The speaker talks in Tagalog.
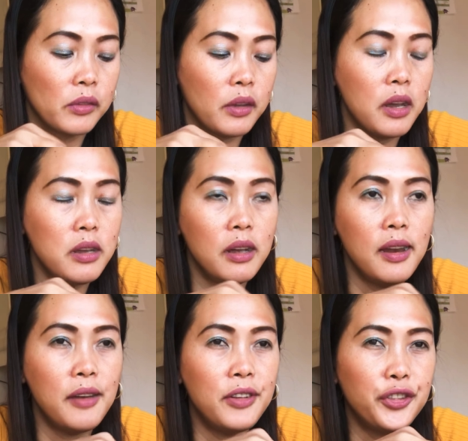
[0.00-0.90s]
Ay,
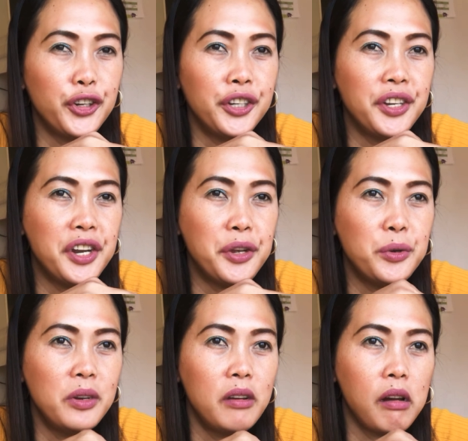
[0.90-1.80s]
11.30 na
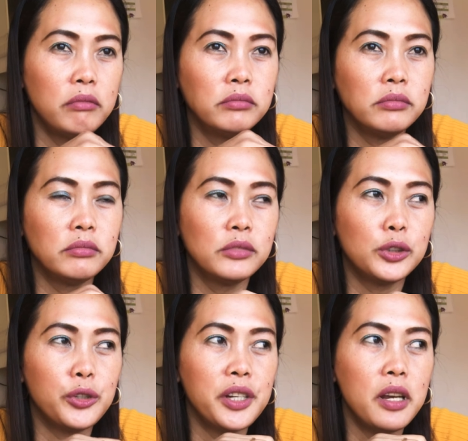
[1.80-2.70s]
yun.
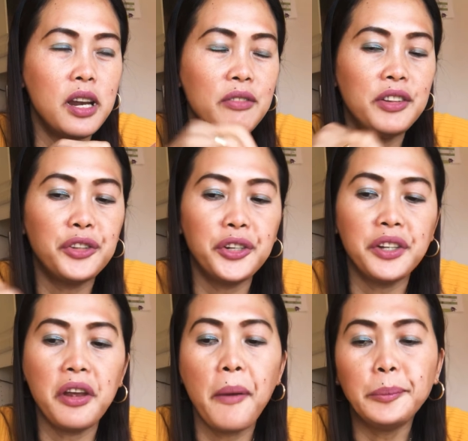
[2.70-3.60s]
Sorry, 11.30.